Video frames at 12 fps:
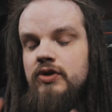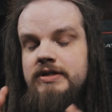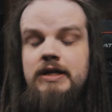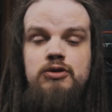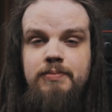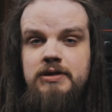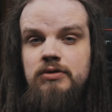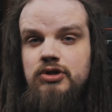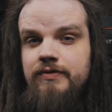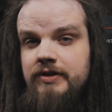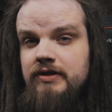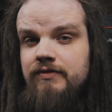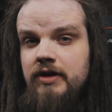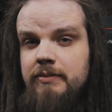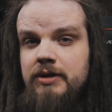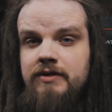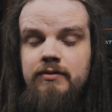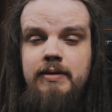Ну и сразу послушав этот
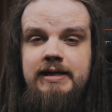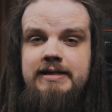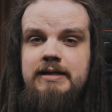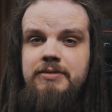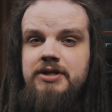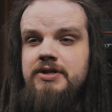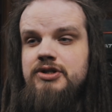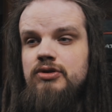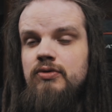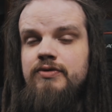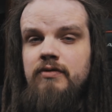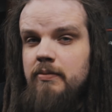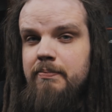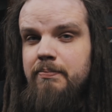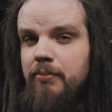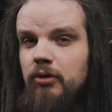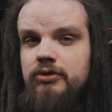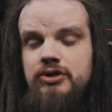фрагмент, вы могли заметить, что у него
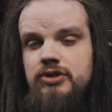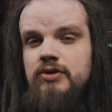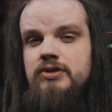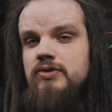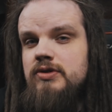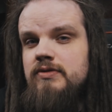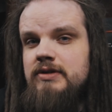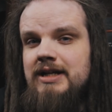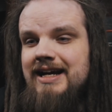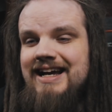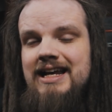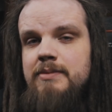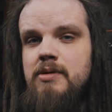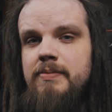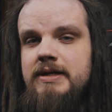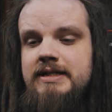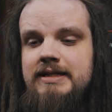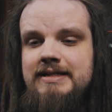полностью отсутствует какая-либо
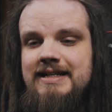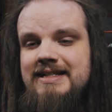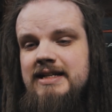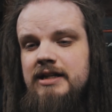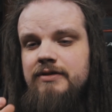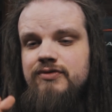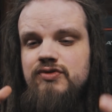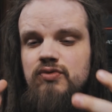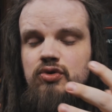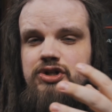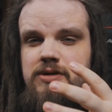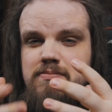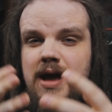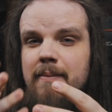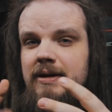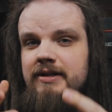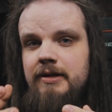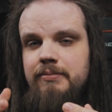позиция, и из-за этого звук очень
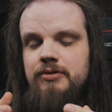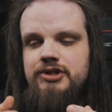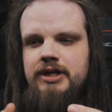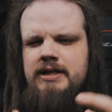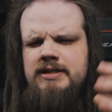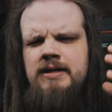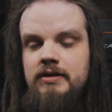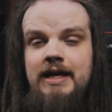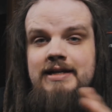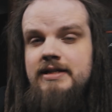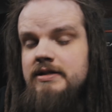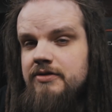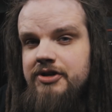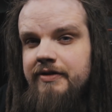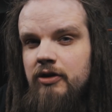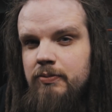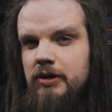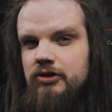мямленный получается. Я, естественно, не
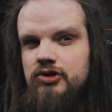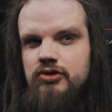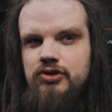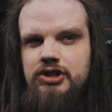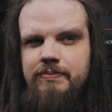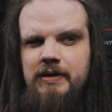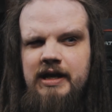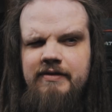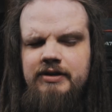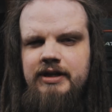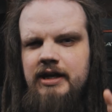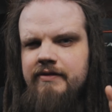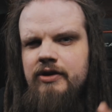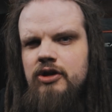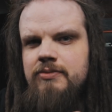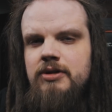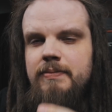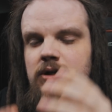говорю про то, что он шепелявит, я говорю
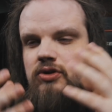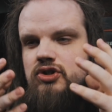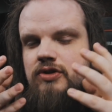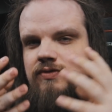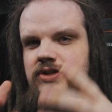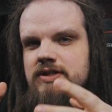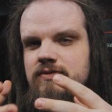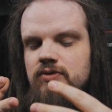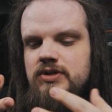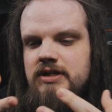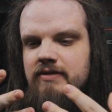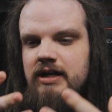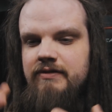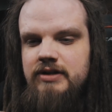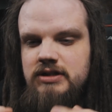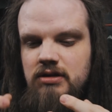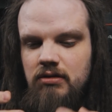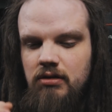именно про то, что весь звук
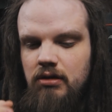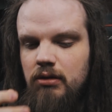заваливается.